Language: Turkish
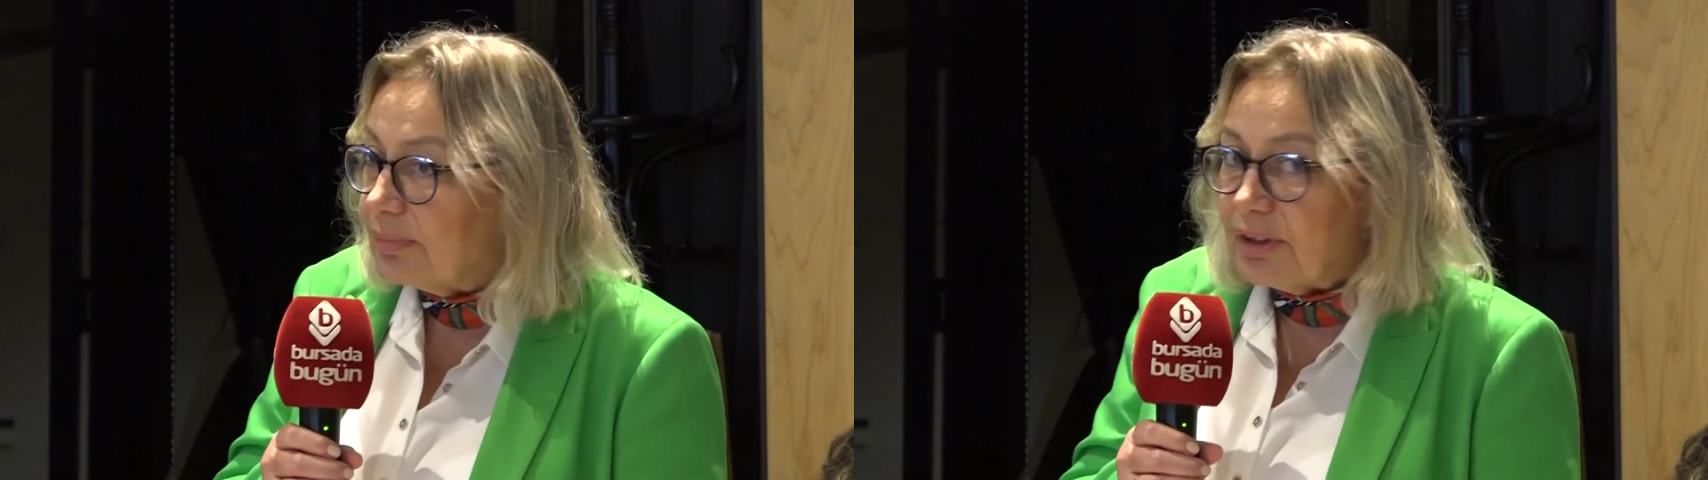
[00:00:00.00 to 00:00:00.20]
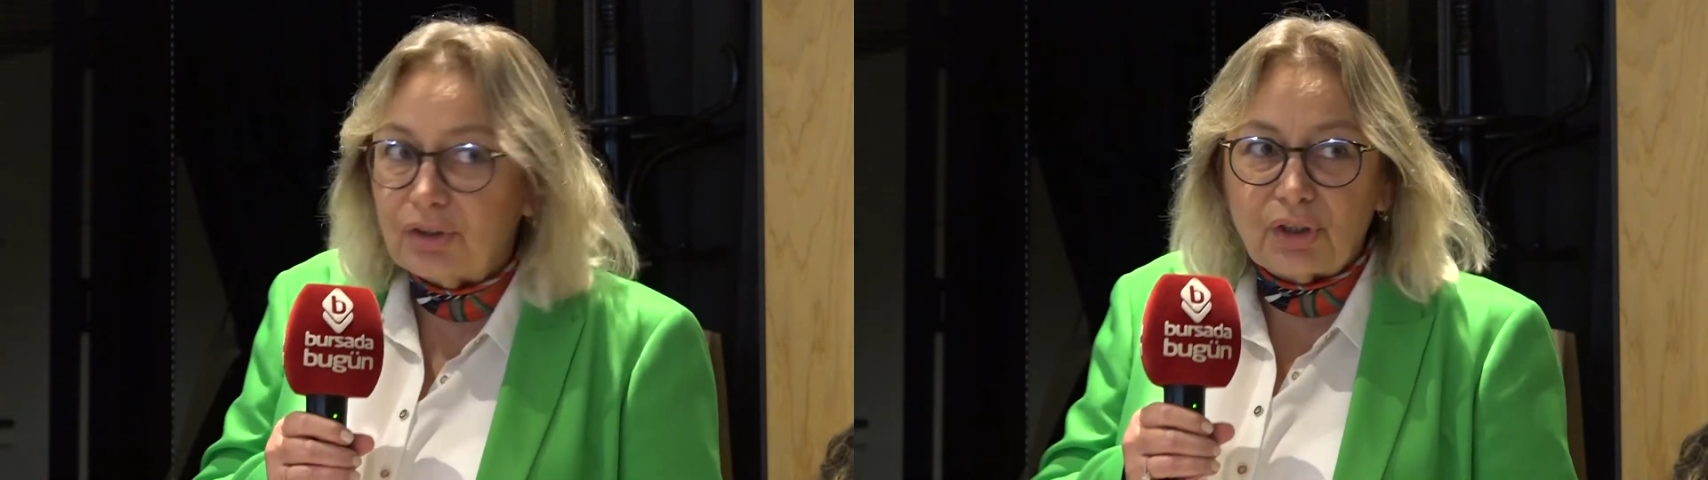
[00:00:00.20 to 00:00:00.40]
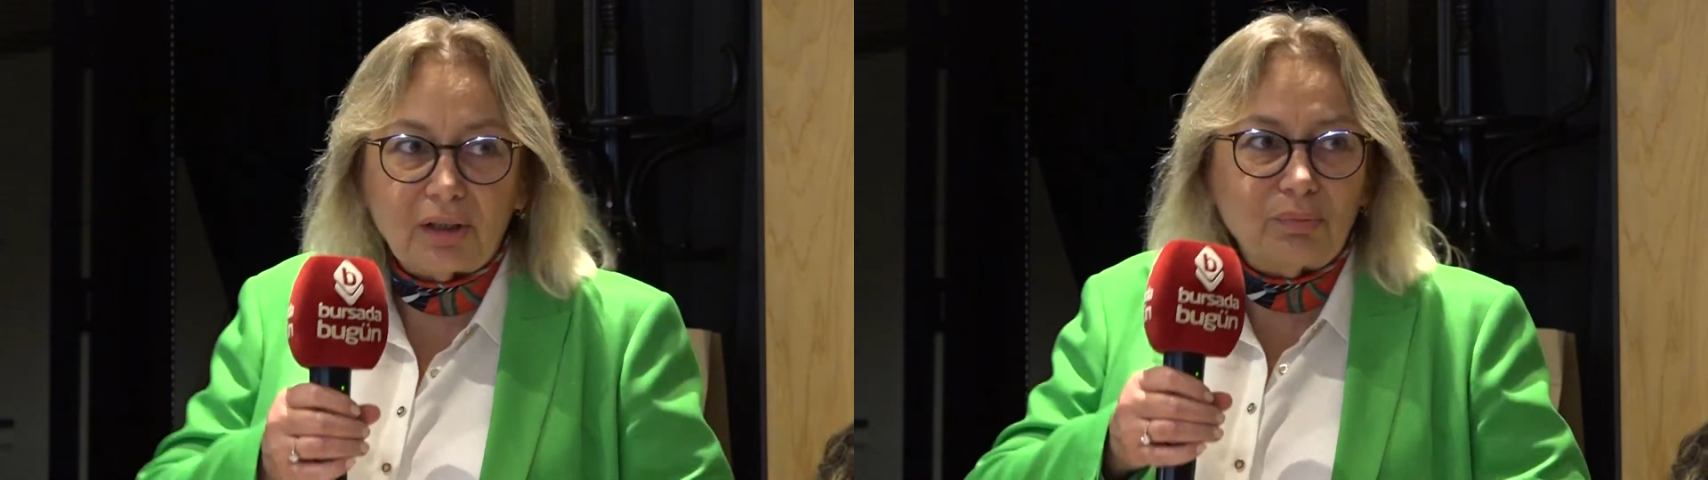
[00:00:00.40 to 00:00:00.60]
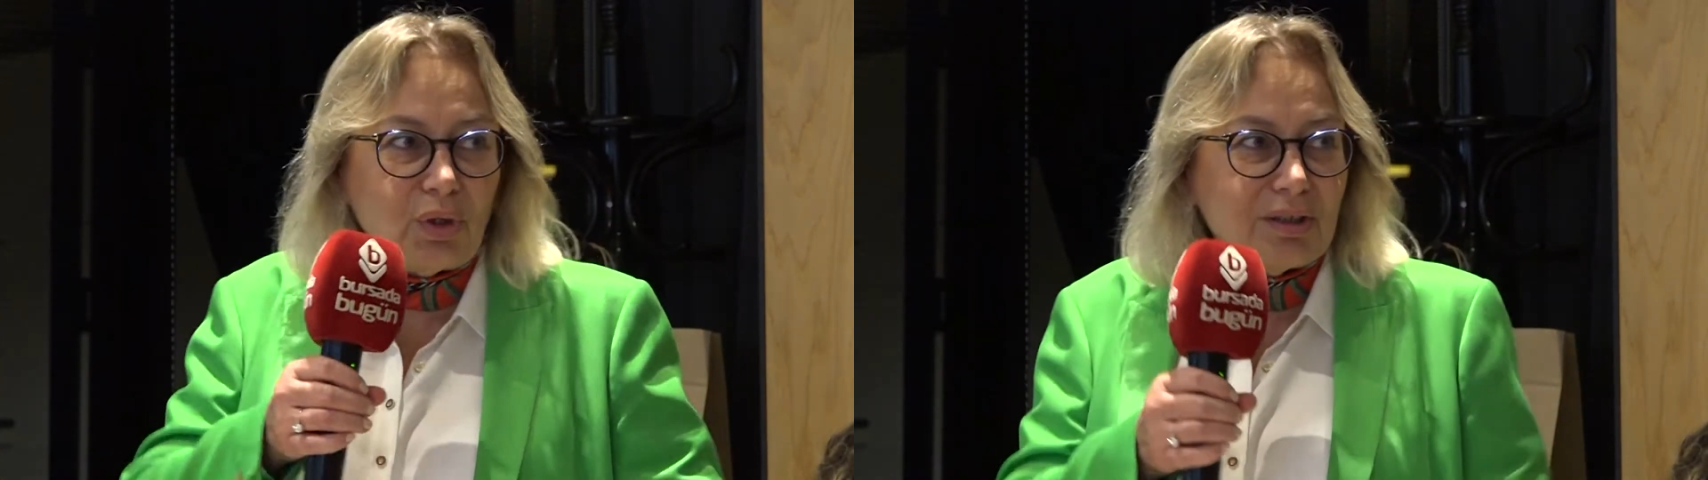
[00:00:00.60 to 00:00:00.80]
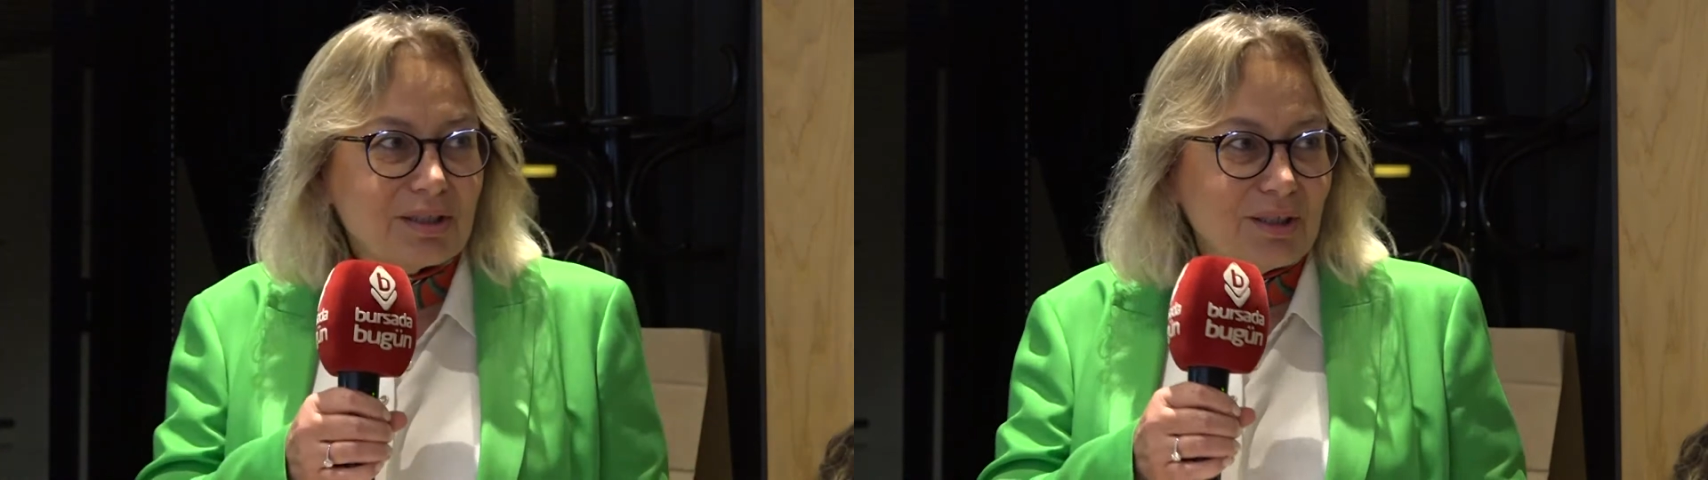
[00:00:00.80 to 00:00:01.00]
inşaat
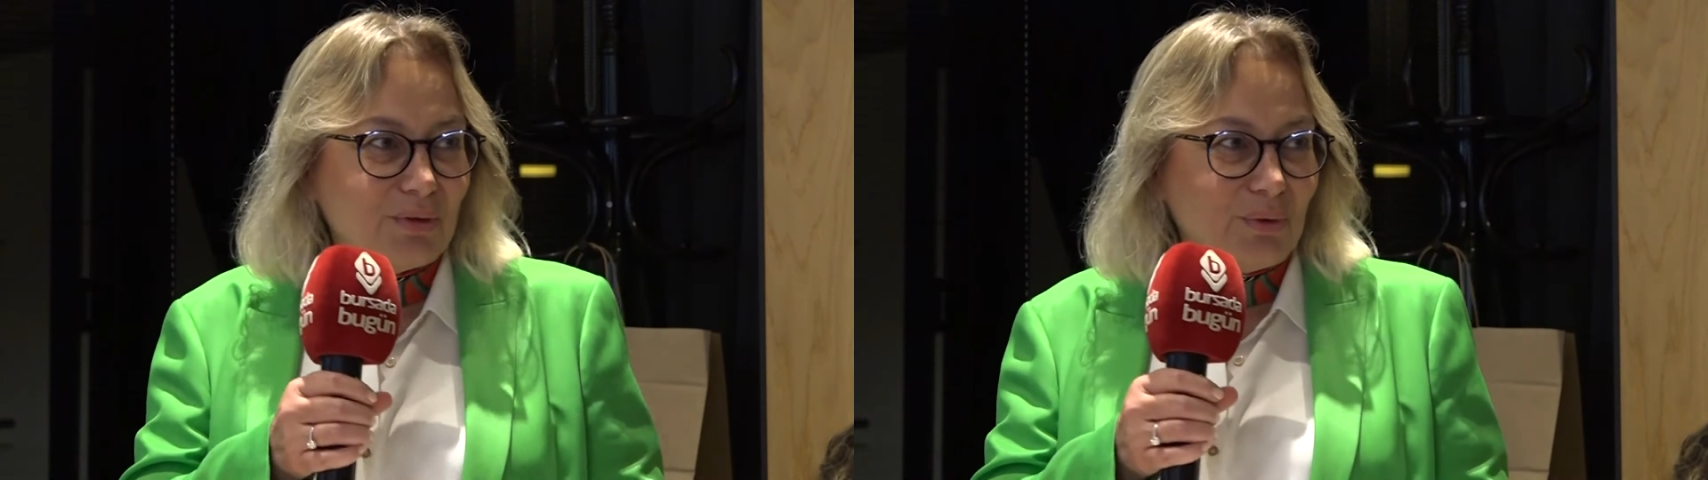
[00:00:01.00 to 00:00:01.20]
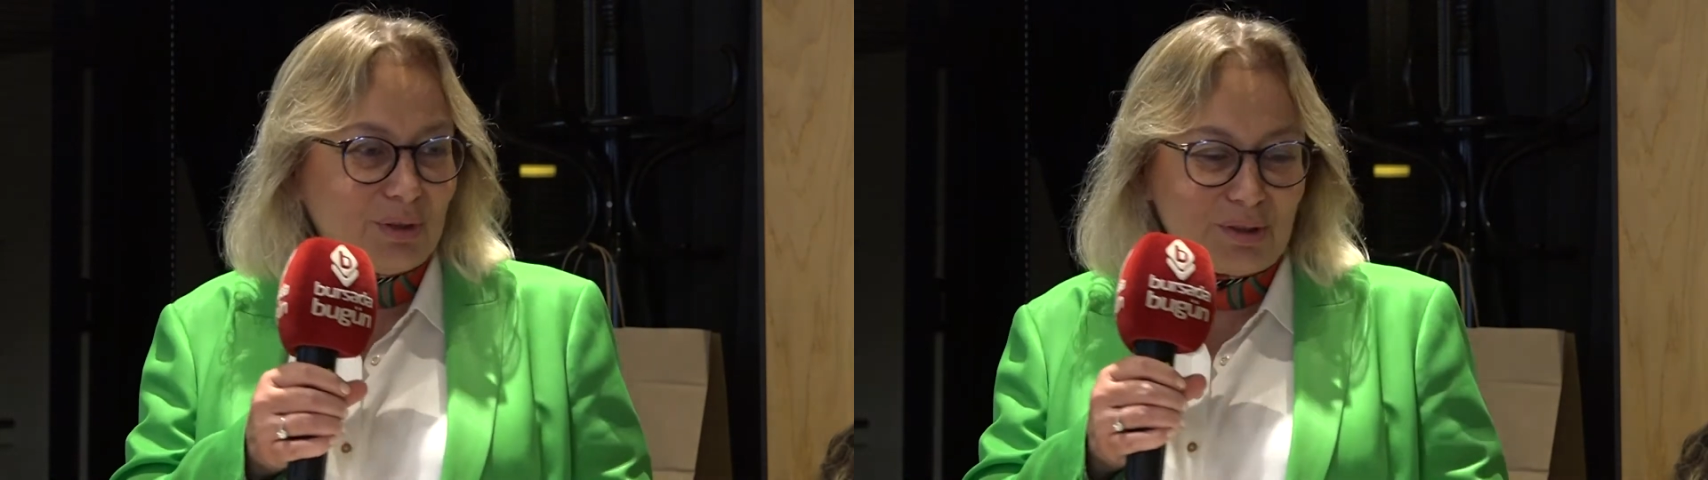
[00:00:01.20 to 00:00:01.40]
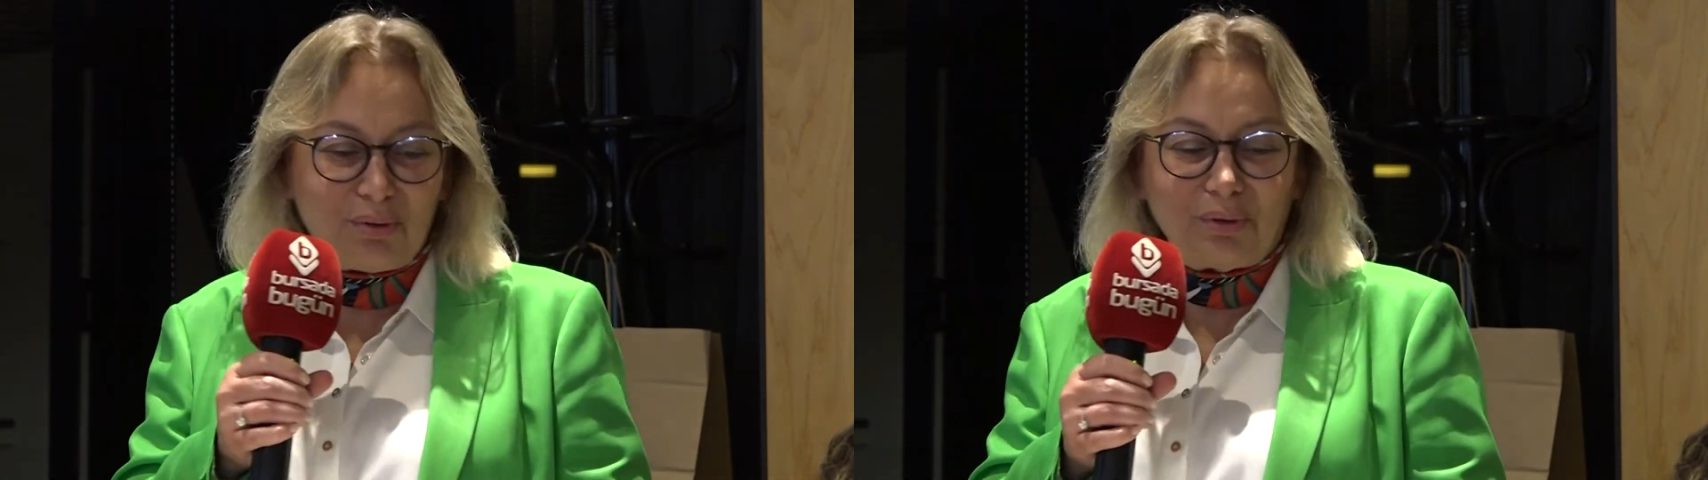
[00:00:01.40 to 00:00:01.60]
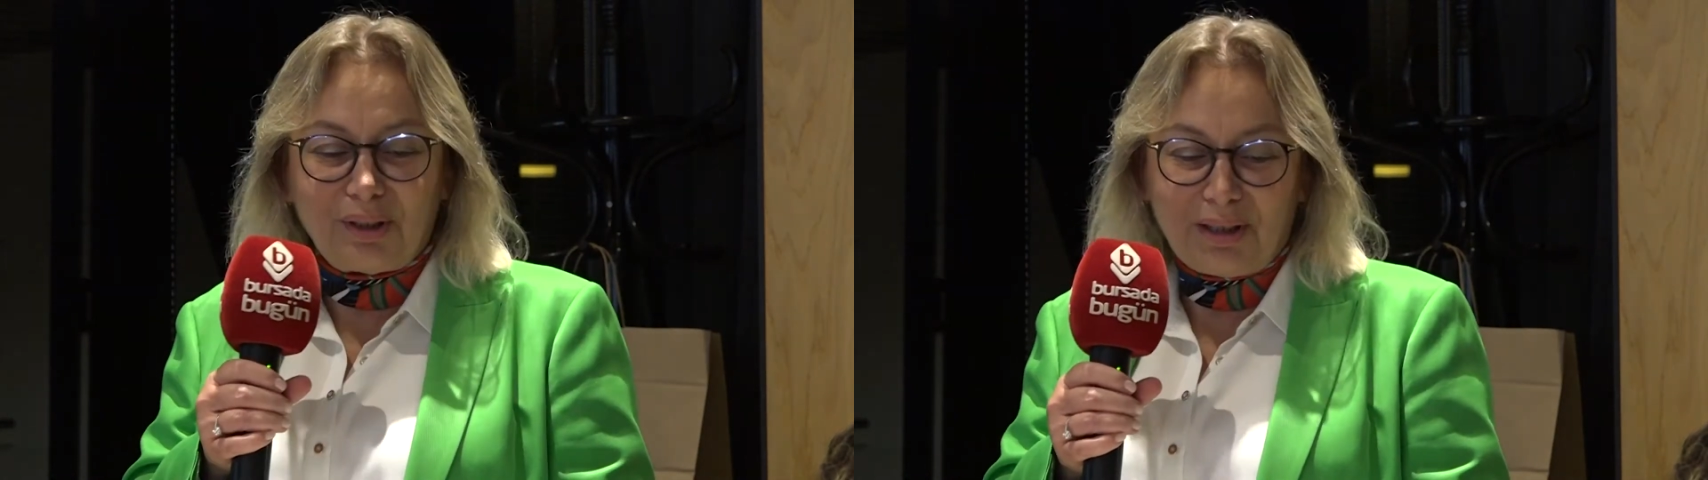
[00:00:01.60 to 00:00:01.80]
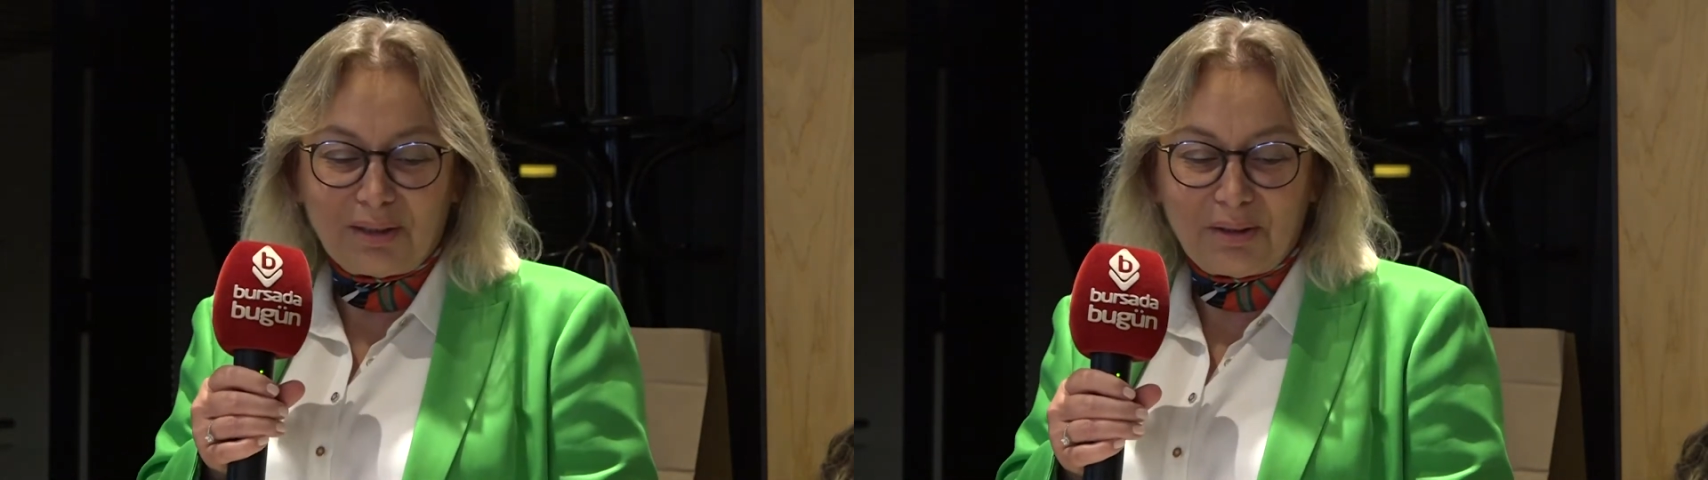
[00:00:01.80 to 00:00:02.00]
Mühendisleri Odası
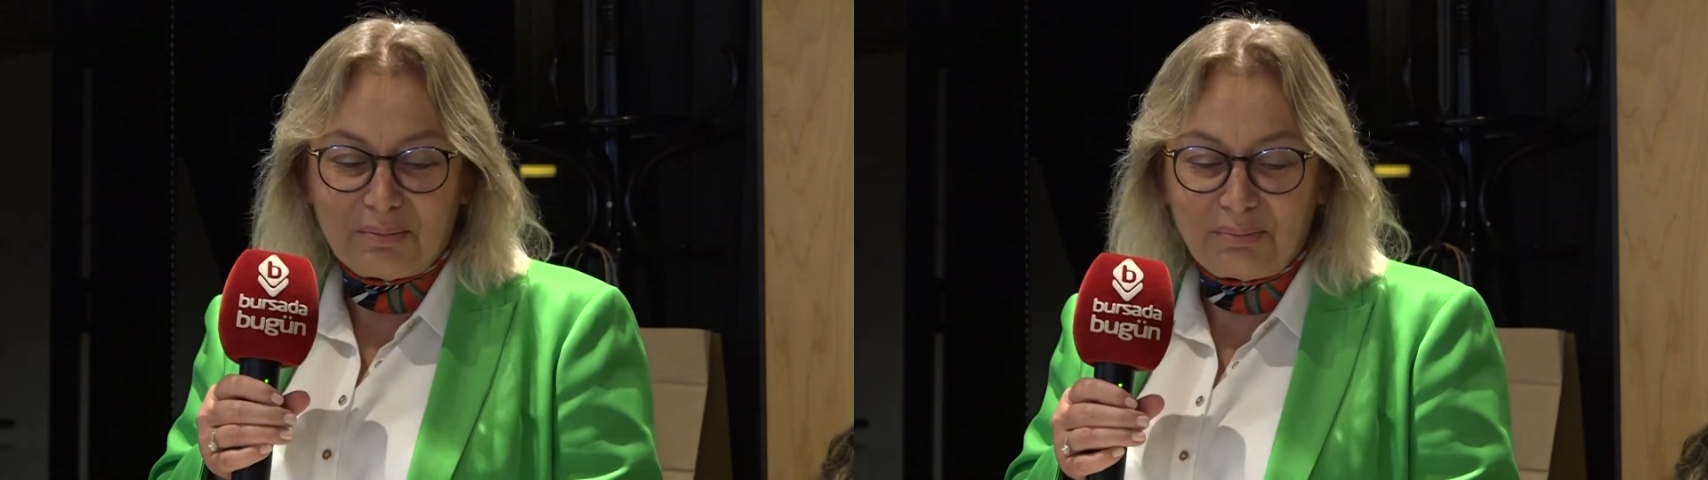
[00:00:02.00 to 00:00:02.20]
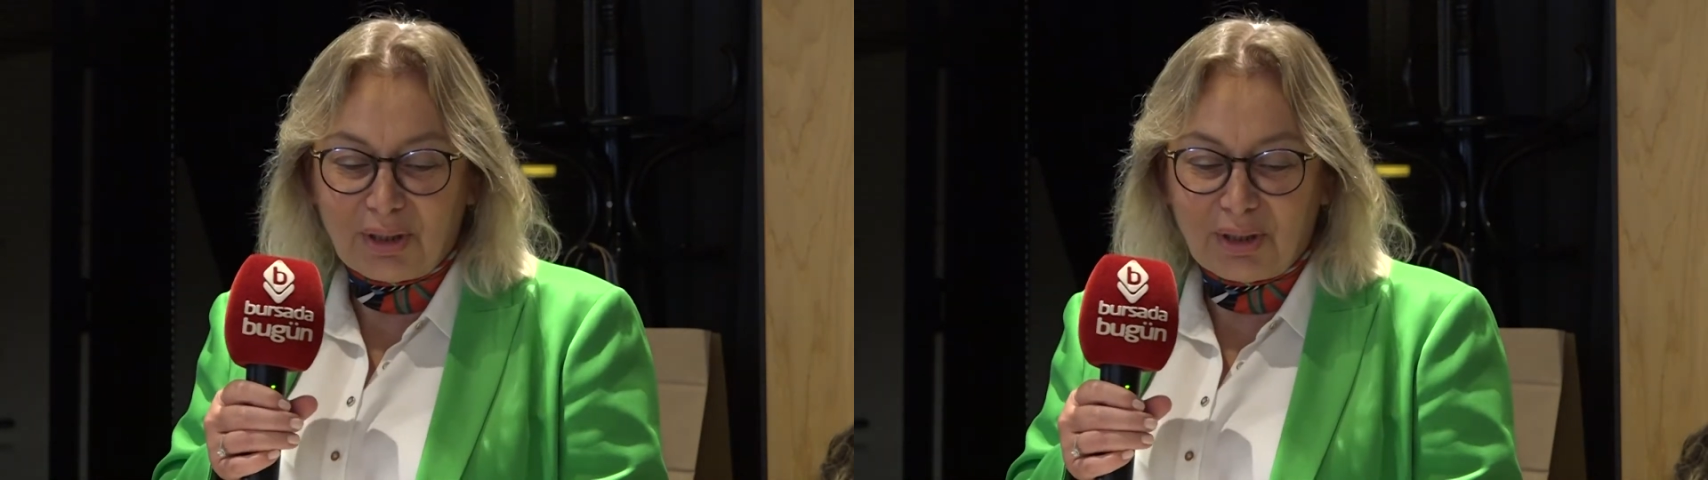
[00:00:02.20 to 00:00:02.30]
olarak